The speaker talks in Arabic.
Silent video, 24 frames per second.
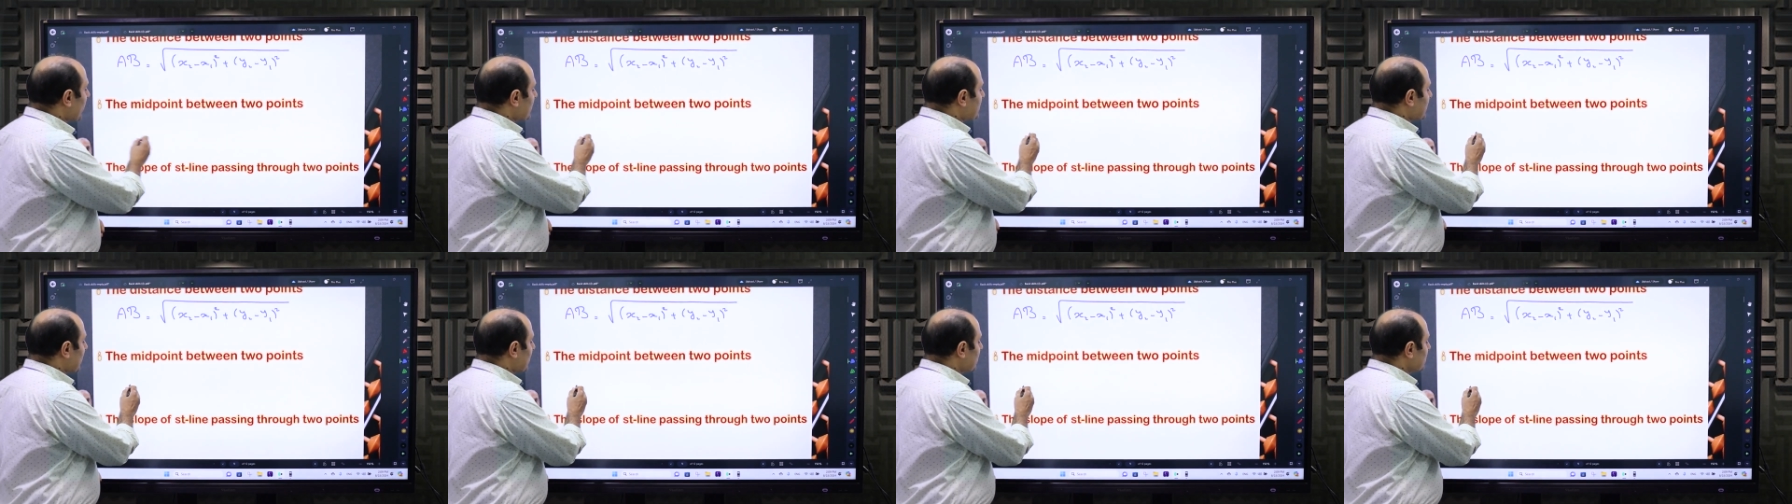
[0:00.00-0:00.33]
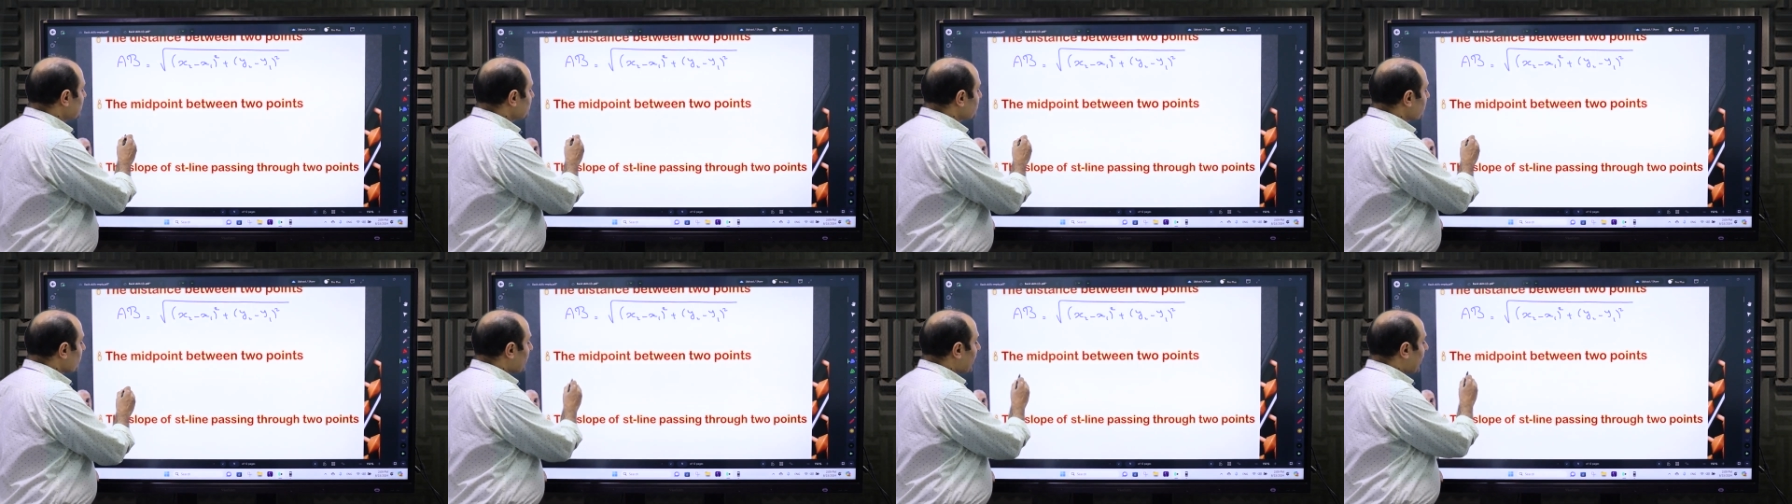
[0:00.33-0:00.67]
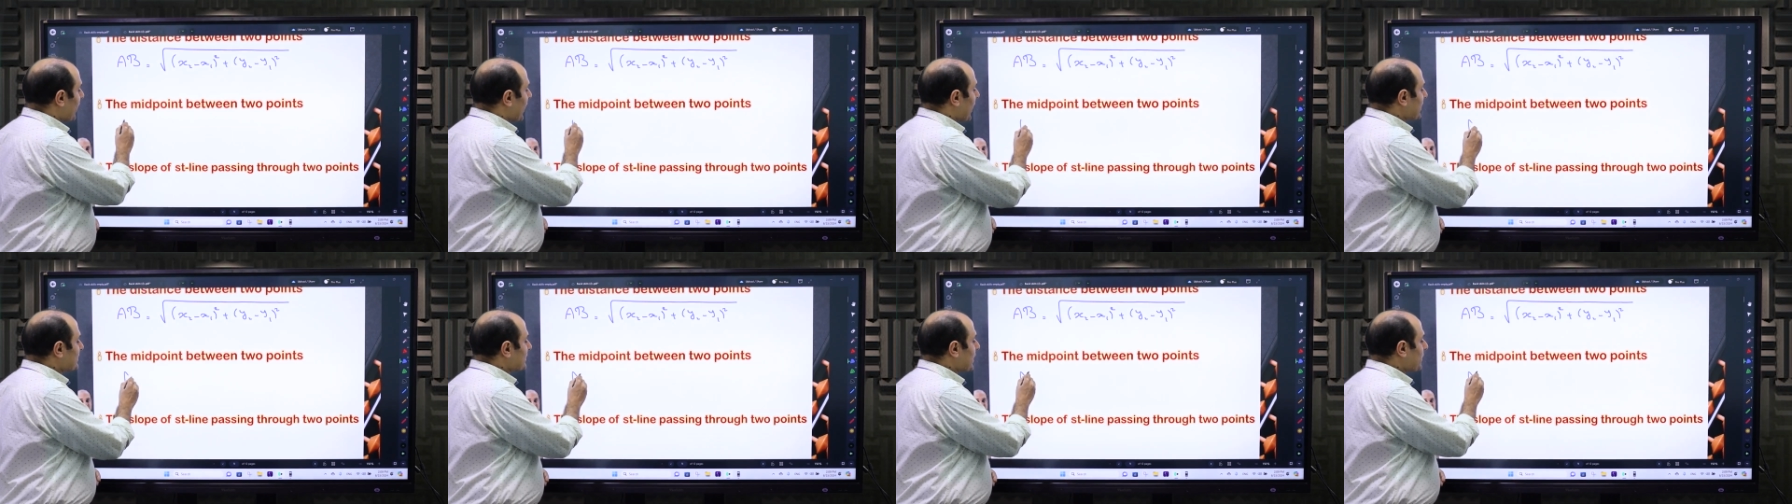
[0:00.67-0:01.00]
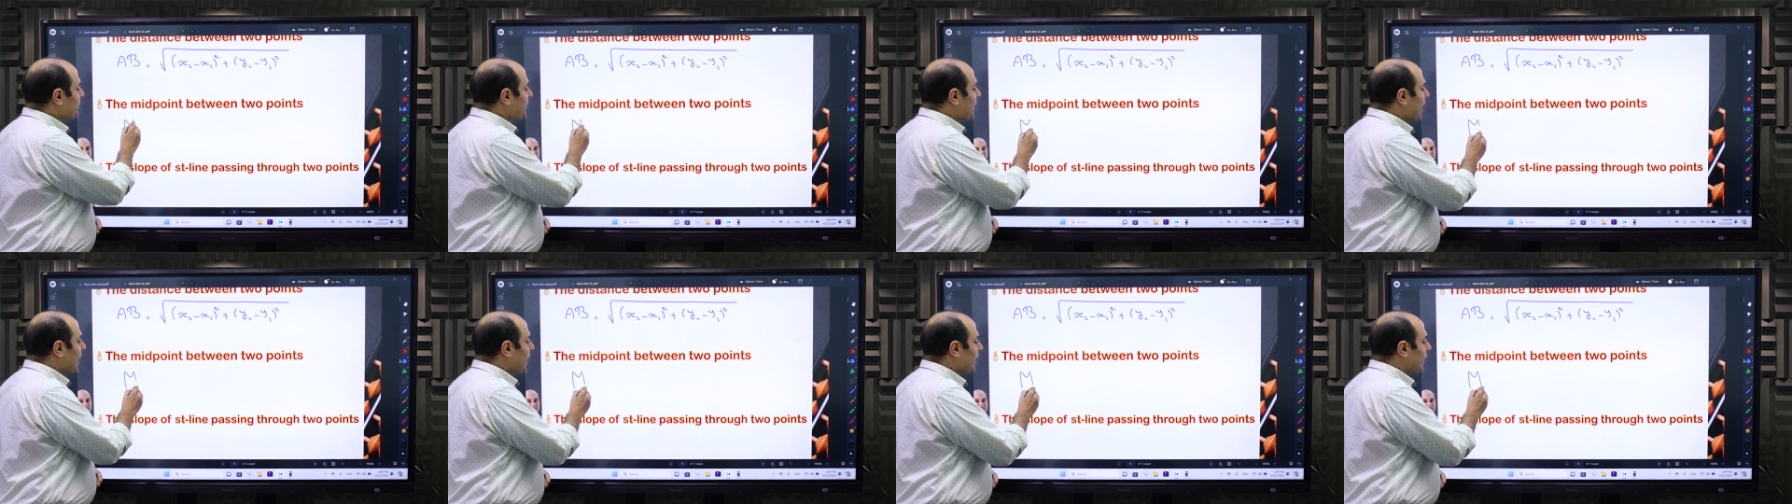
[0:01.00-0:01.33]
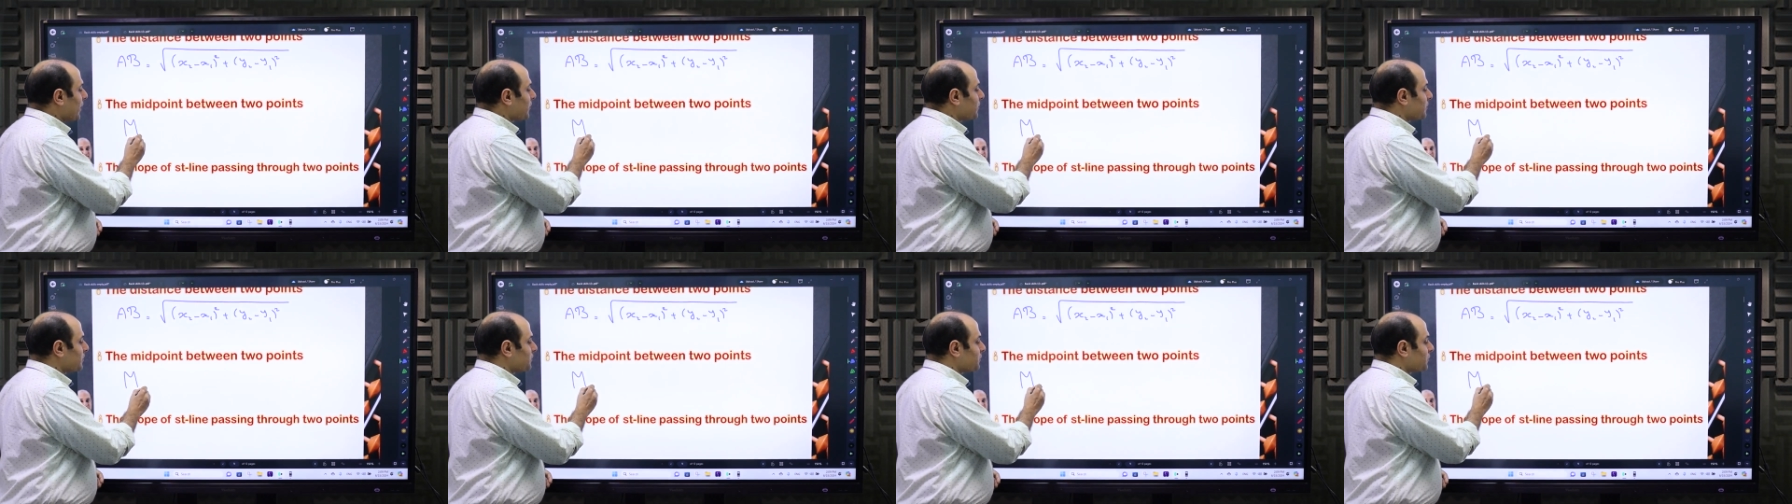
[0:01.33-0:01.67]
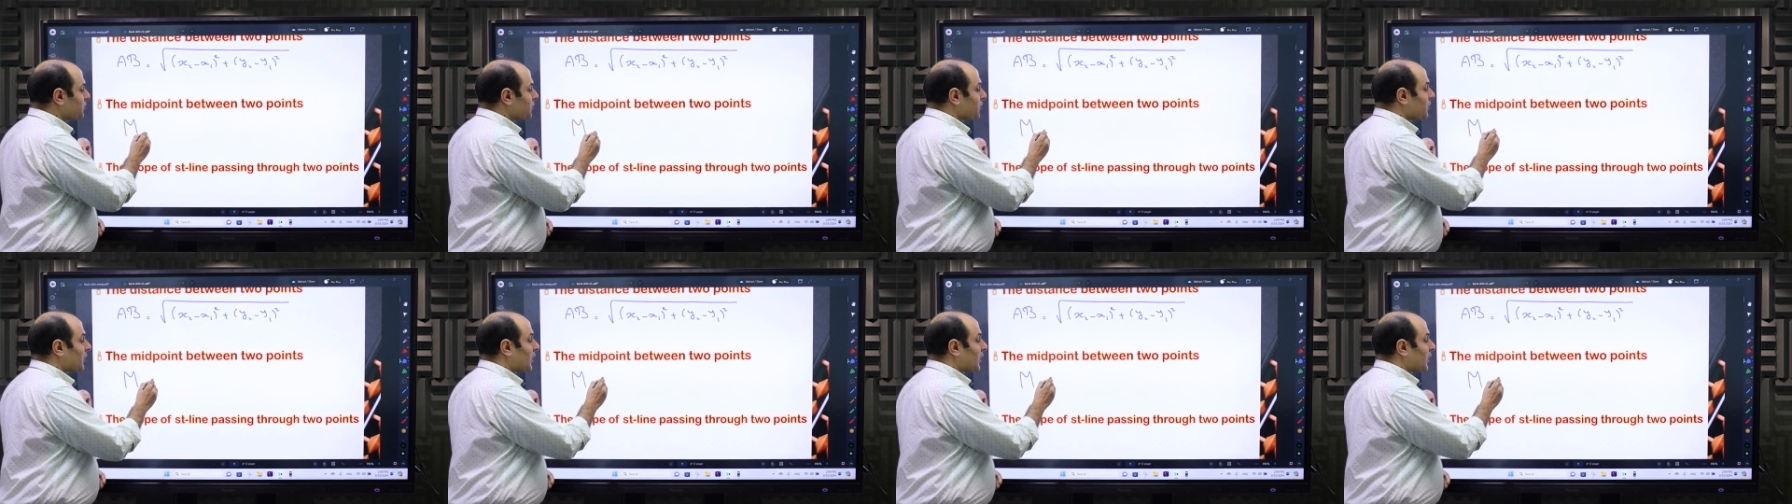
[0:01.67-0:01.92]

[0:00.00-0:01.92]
مثلا هسميها ام